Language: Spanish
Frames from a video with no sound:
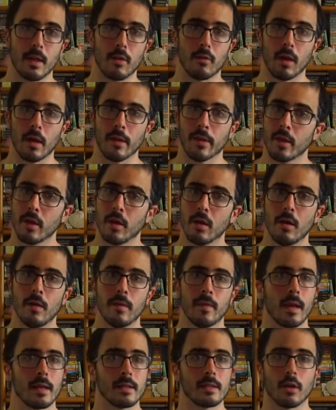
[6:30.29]
educación,
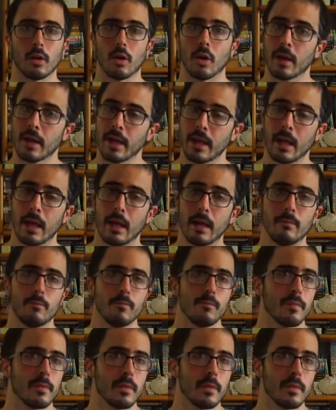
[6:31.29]
de la psicología,